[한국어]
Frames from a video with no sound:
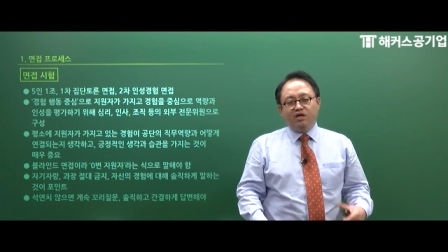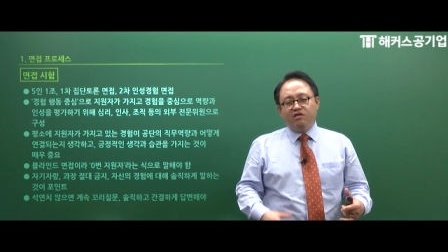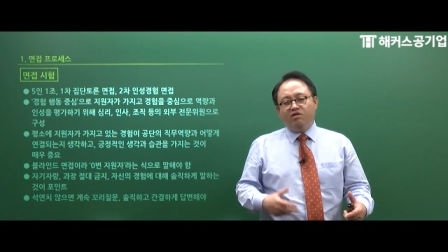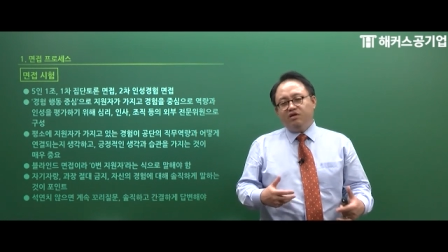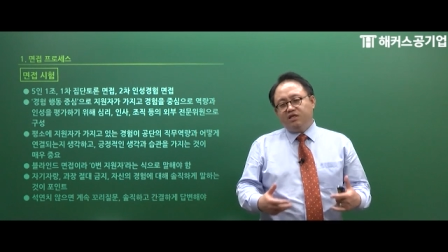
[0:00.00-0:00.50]

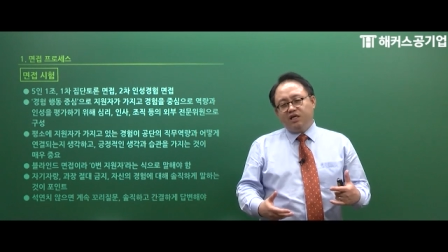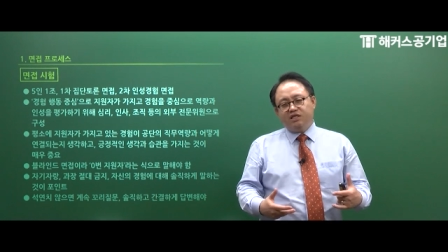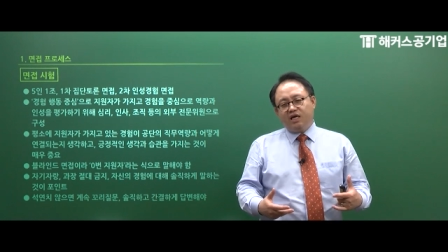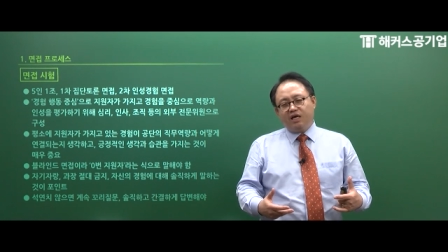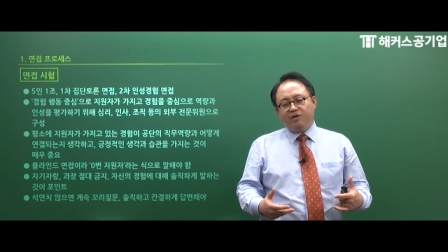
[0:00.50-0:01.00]
그걸
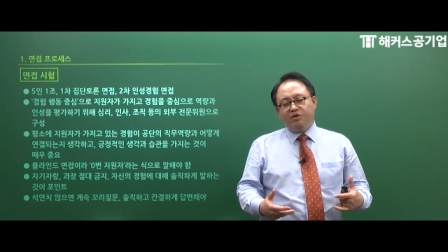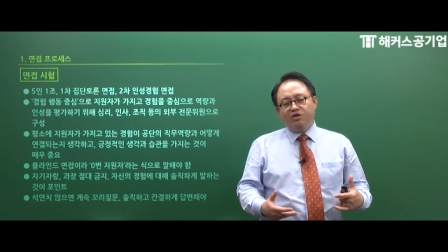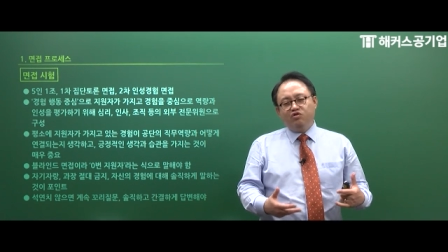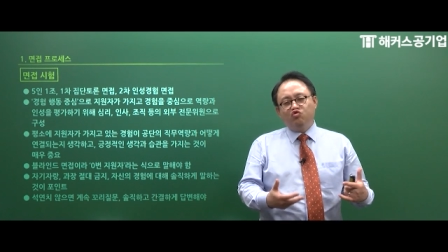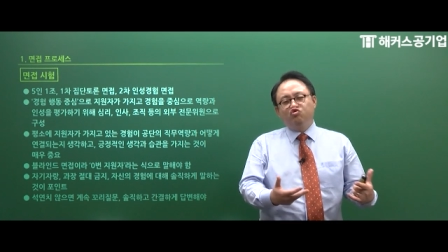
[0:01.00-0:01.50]
제시 안
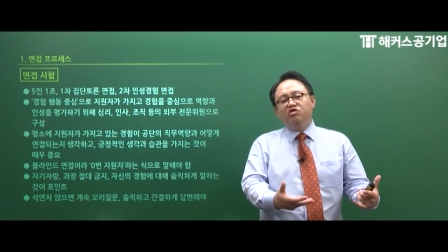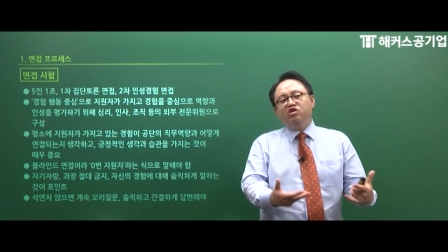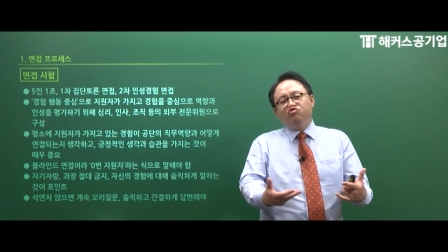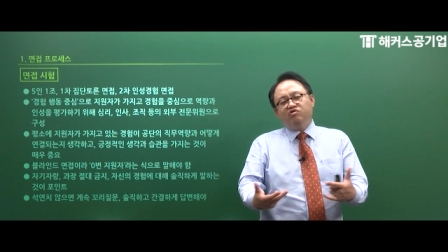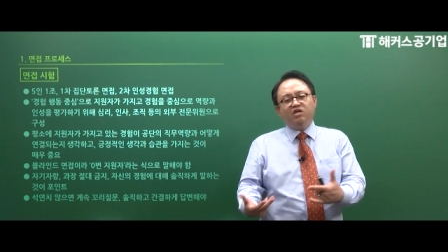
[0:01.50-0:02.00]
하면 은
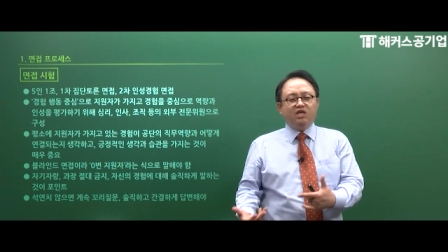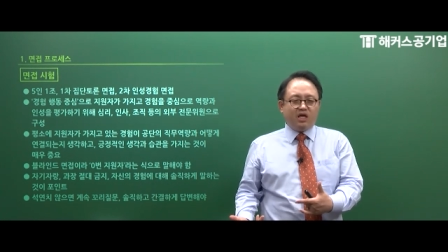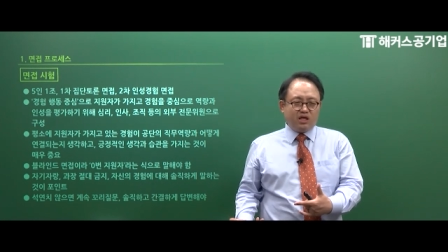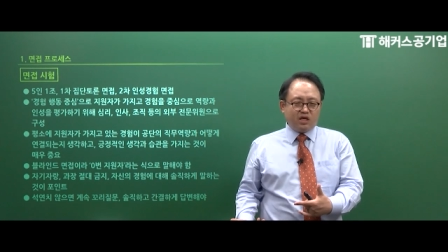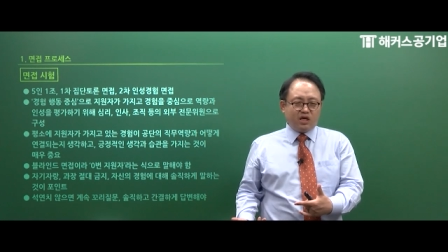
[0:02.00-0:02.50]
주저리 주저리
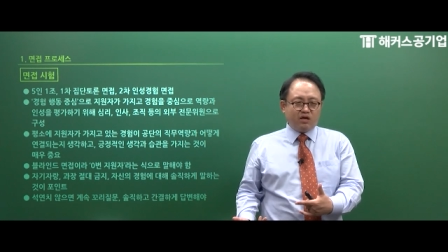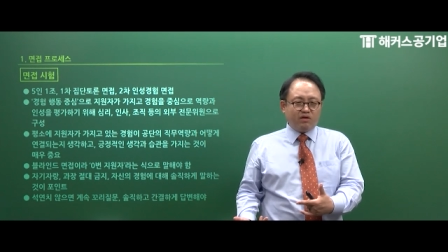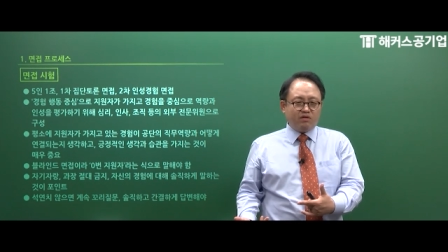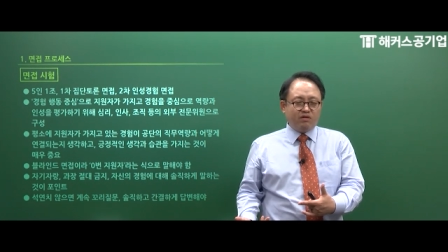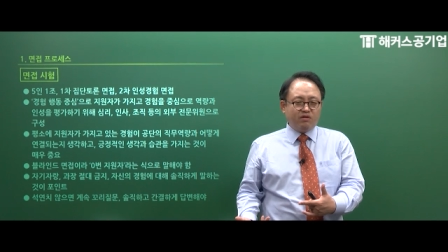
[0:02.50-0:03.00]

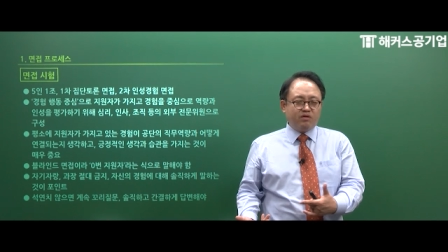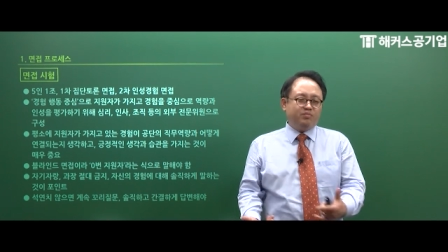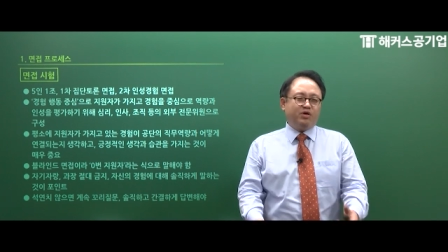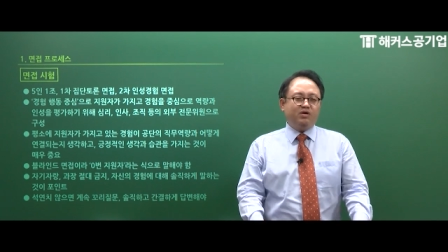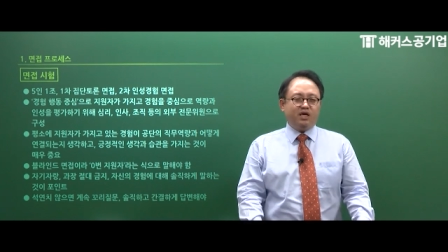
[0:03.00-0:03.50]
얘기해요.
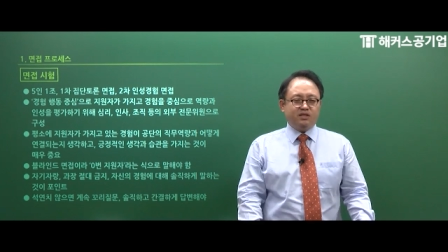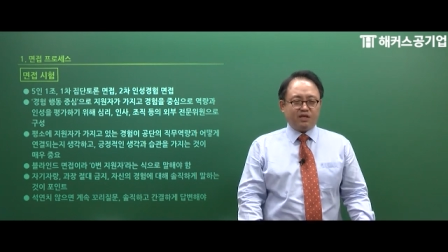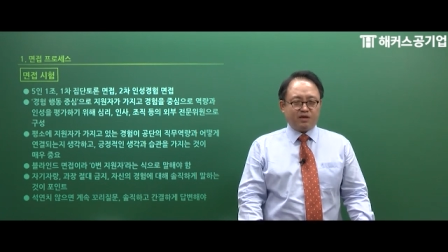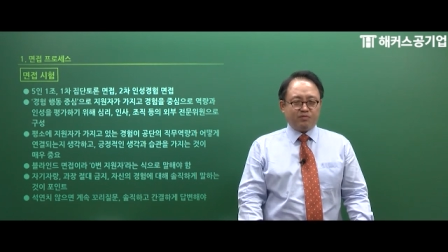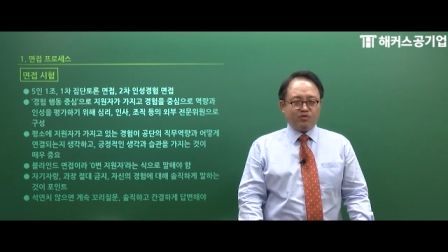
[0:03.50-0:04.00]
그럼 평가하는
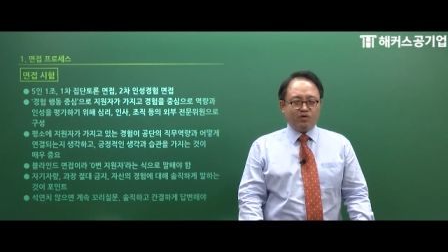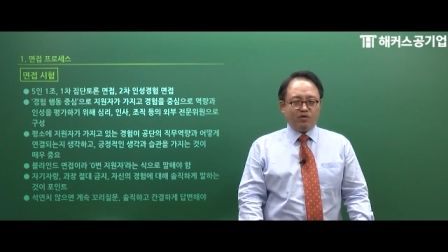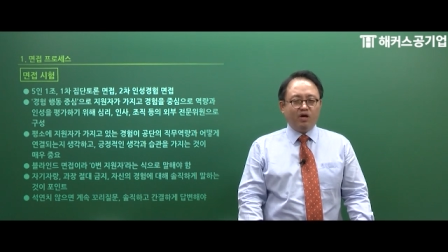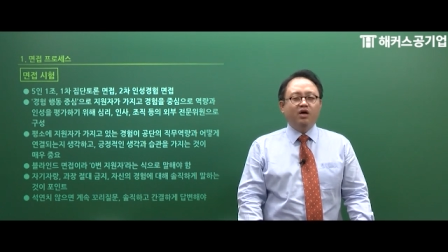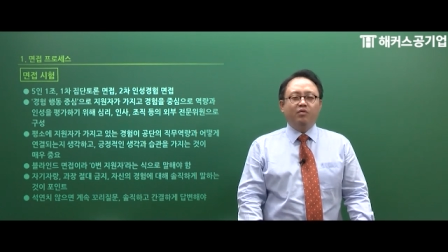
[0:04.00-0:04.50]

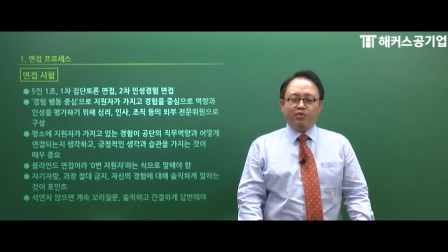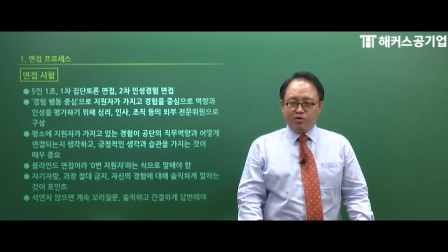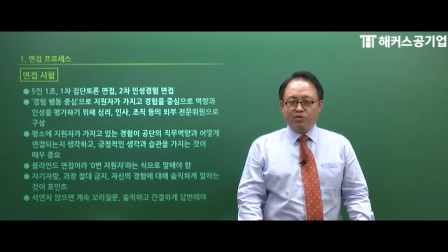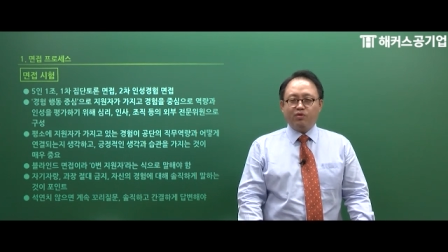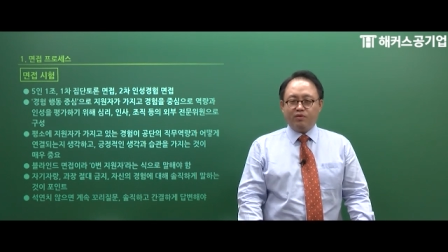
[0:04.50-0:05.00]
사람도
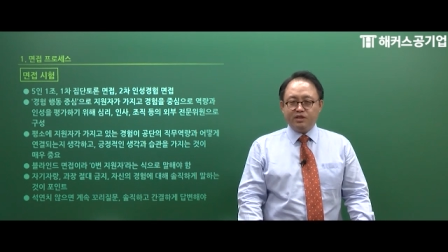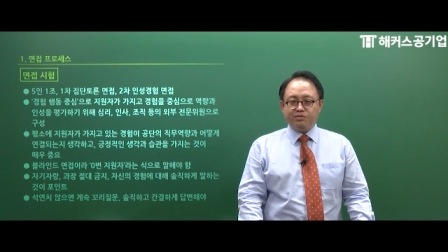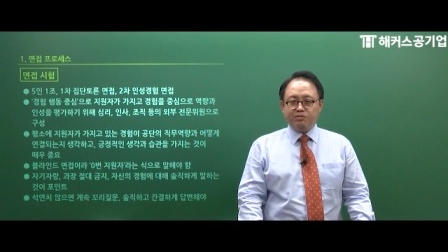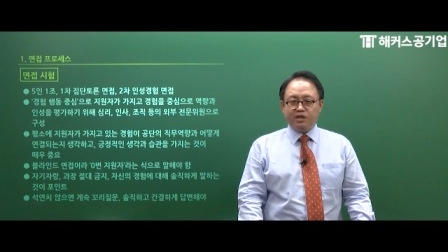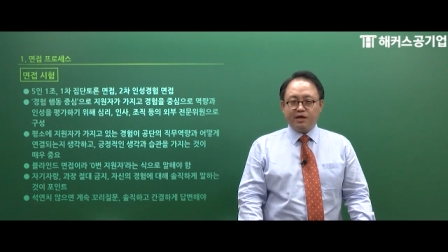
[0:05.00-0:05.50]

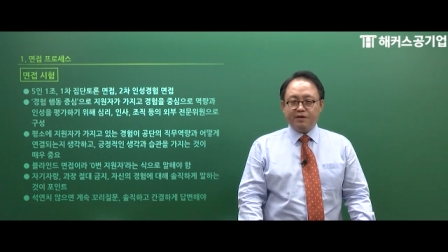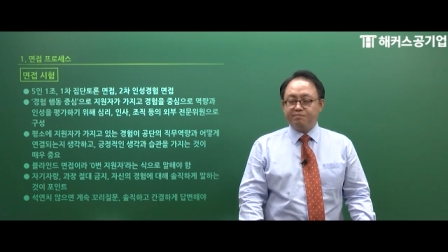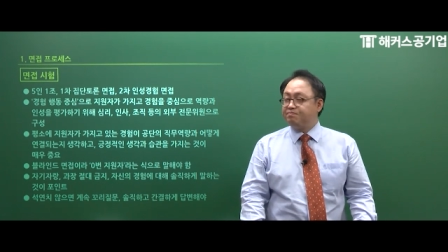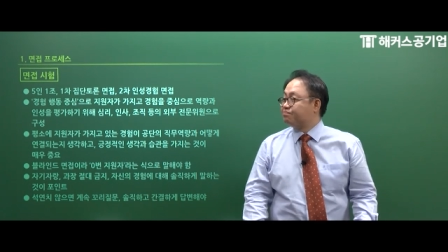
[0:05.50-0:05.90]
번거로워집니다.